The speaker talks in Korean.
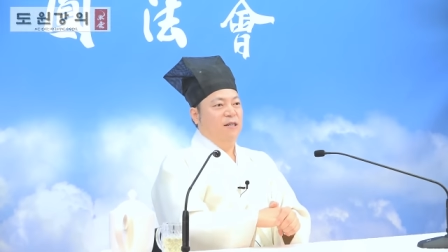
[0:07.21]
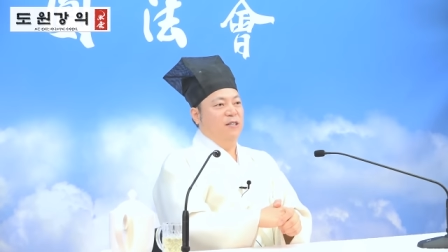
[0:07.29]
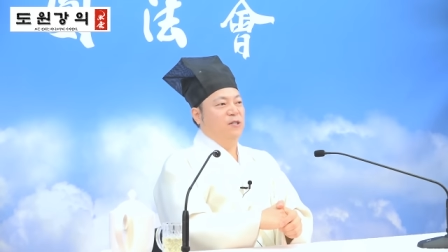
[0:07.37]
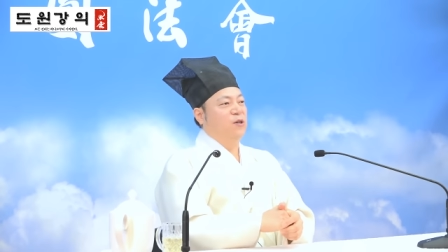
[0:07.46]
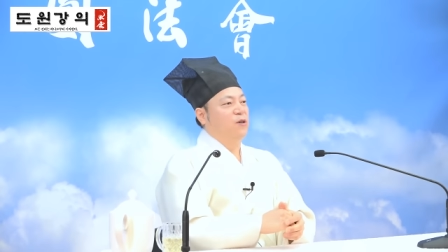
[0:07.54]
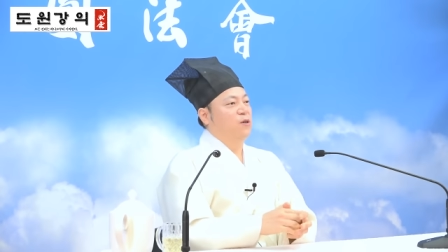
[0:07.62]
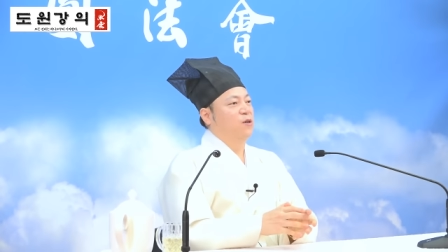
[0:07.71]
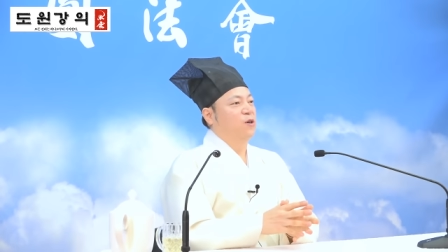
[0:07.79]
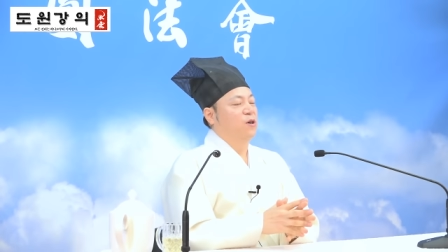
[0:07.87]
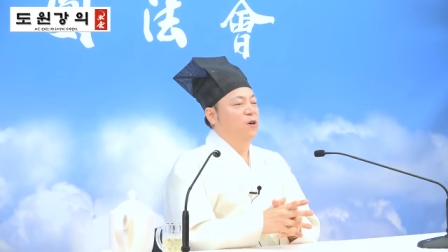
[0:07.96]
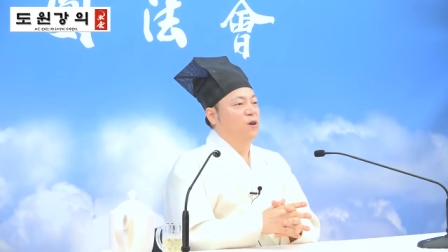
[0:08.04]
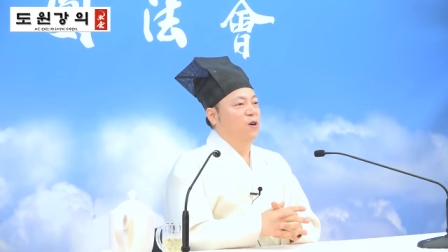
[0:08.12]
그래서
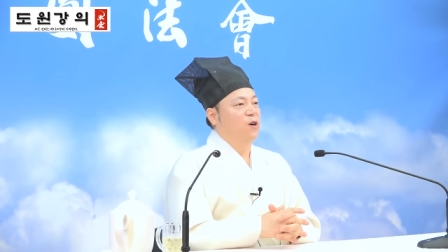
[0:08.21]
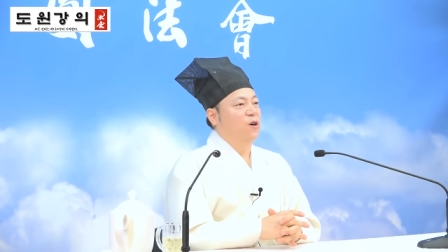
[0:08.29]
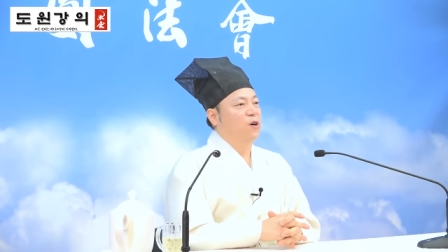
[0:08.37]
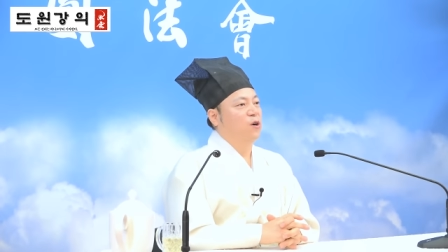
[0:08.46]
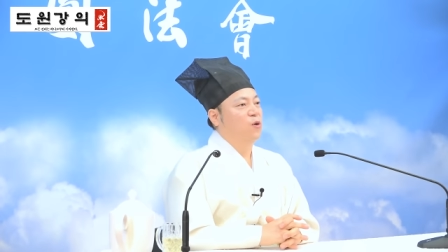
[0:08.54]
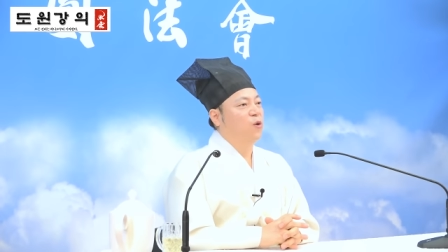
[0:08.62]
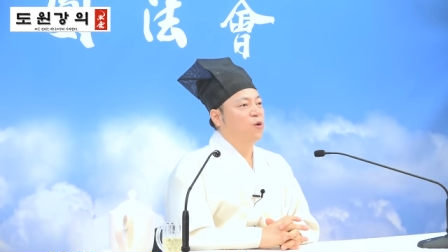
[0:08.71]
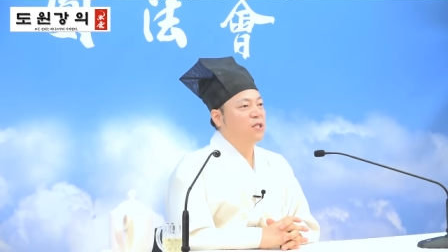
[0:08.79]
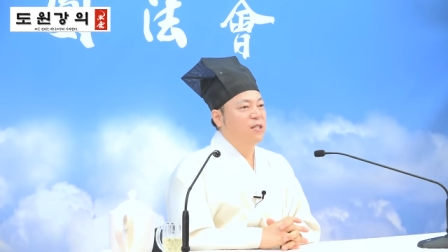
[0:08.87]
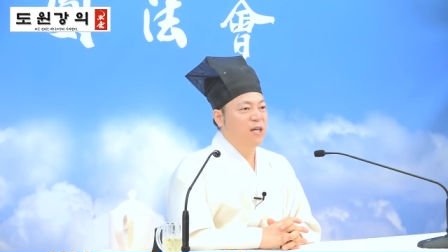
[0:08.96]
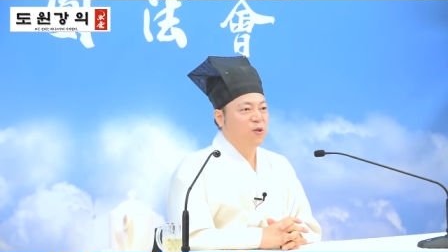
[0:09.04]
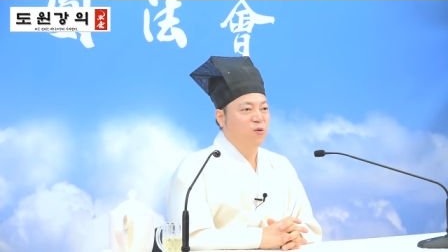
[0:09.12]
어,
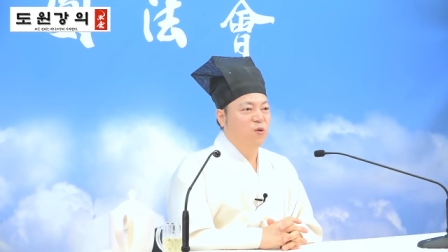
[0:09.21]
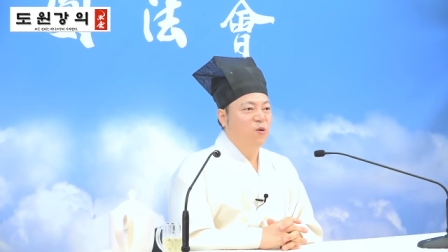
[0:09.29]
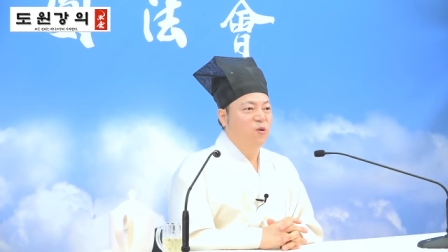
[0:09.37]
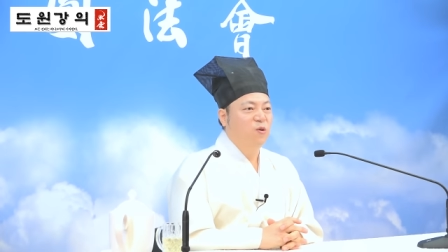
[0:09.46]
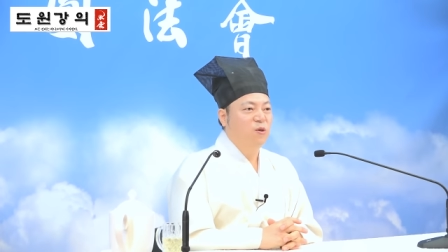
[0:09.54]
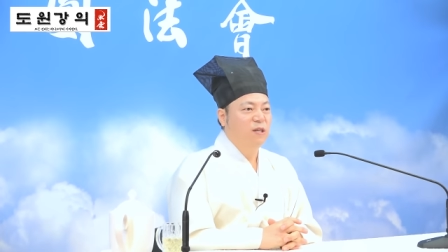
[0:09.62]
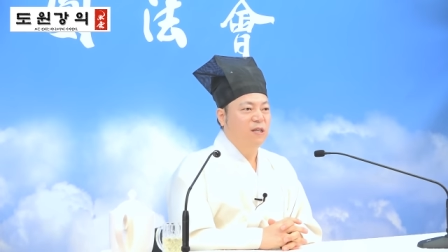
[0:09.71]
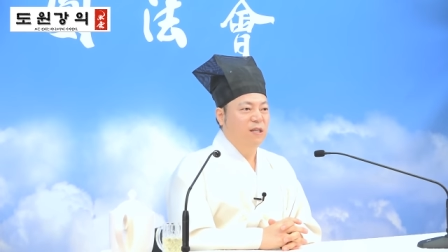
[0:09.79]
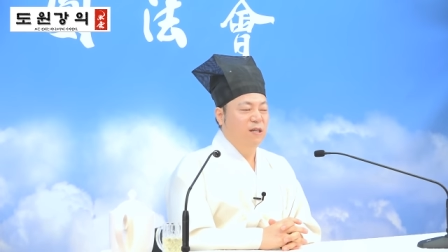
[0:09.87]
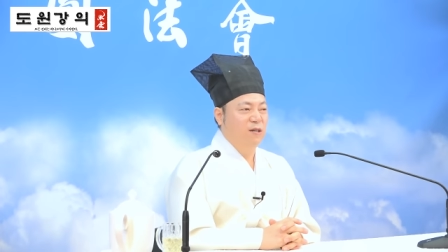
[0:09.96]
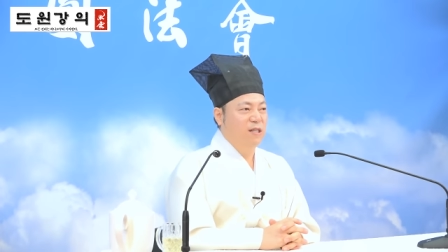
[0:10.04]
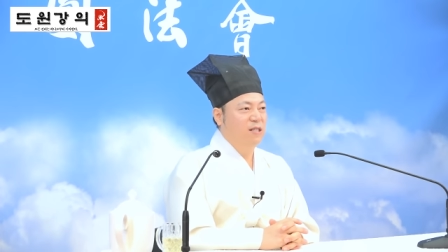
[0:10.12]
혹시라도
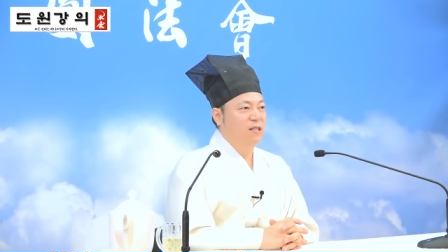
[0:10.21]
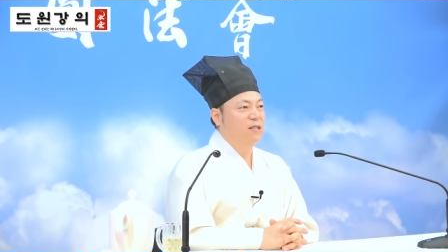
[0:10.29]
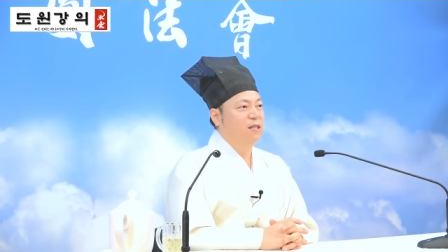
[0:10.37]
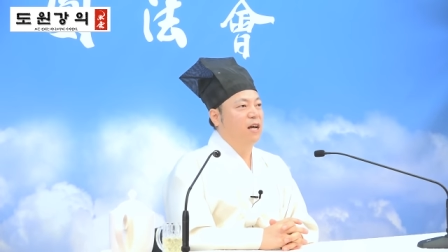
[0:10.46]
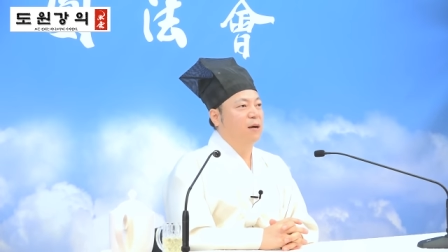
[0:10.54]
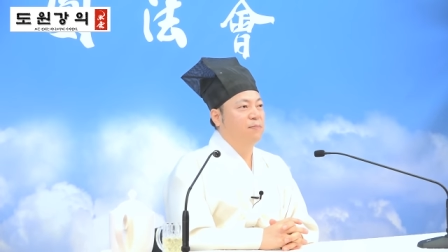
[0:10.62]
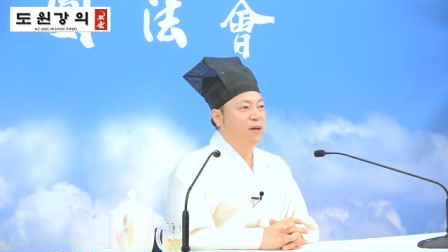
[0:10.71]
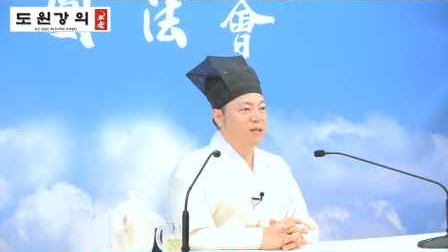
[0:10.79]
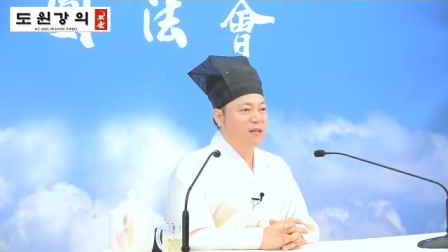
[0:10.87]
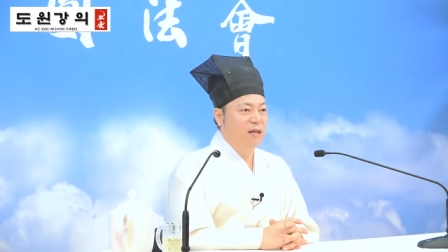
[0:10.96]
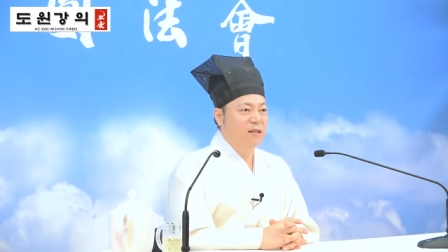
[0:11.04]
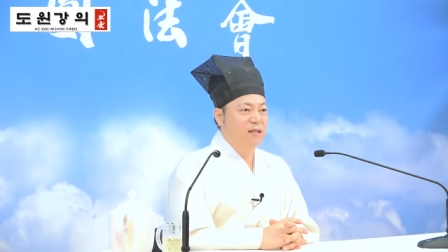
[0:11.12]
어, 이런
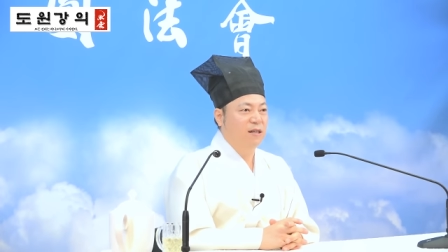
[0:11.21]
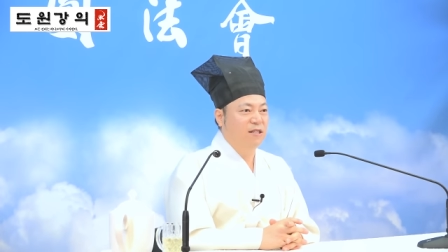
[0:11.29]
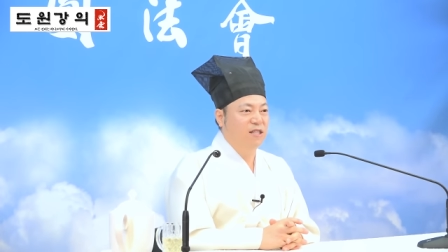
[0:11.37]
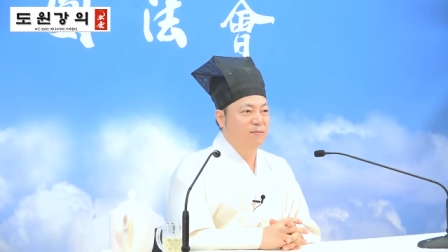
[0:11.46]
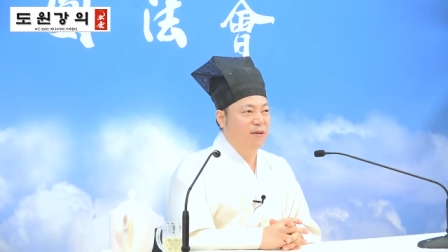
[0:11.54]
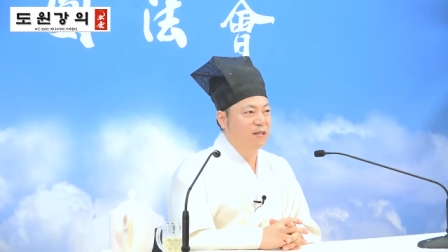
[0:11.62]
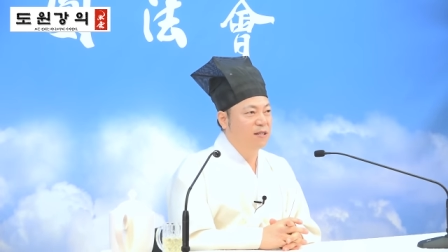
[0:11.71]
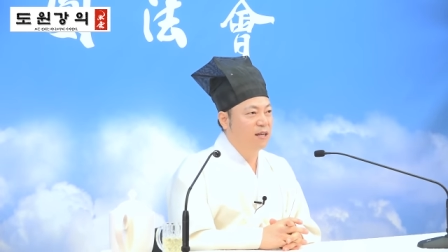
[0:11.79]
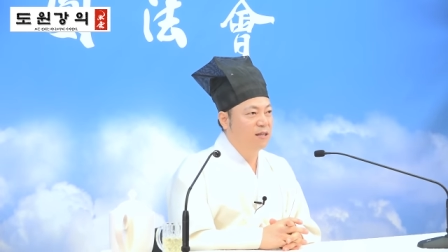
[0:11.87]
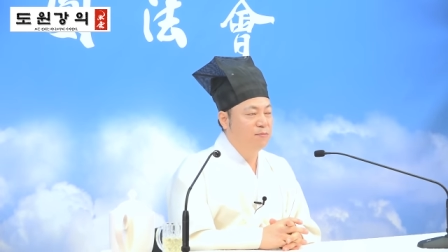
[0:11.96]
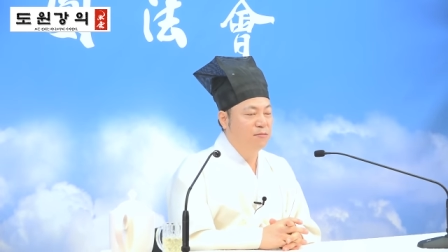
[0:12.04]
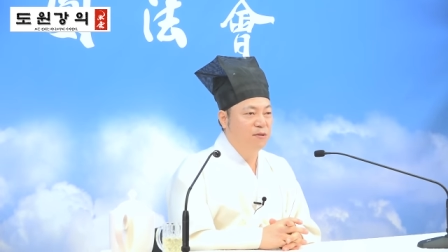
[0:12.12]
아파트라든가 집에
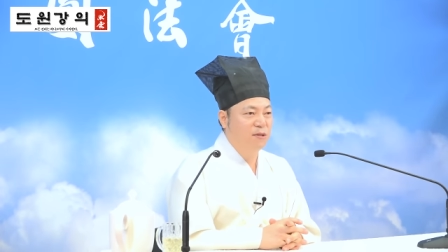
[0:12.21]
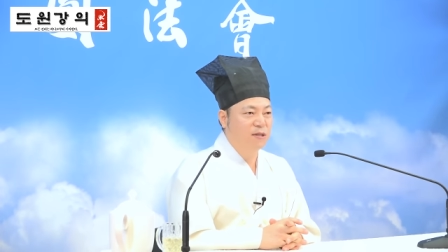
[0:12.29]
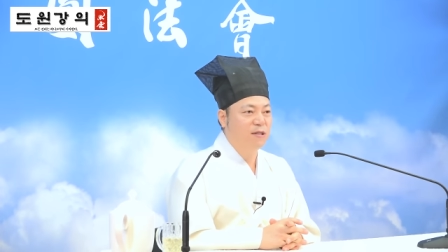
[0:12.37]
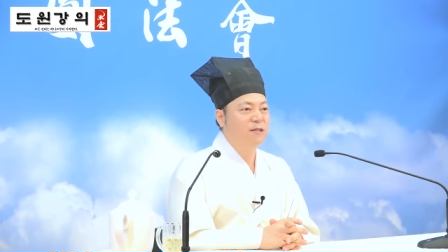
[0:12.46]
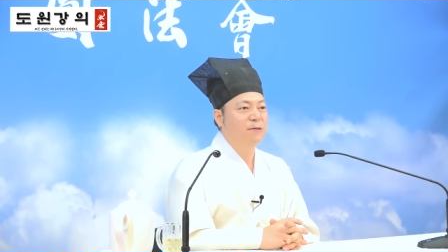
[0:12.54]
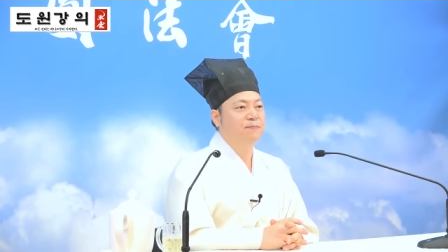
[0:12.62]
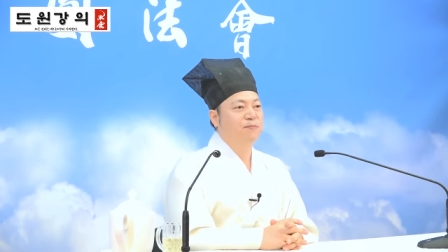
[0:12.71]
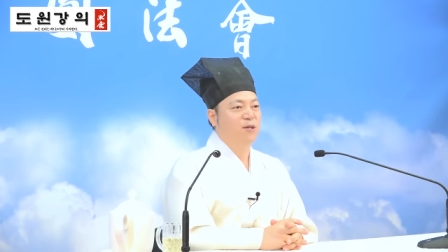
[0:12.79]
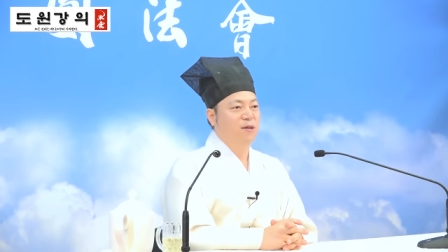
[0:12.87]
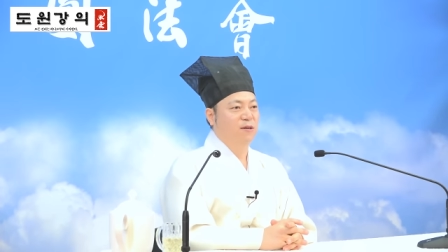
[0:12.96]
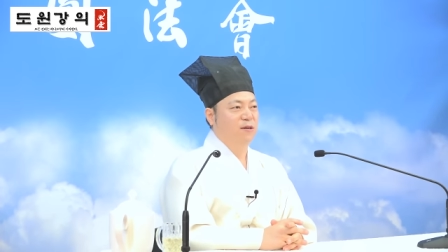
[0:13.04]
사는 분들은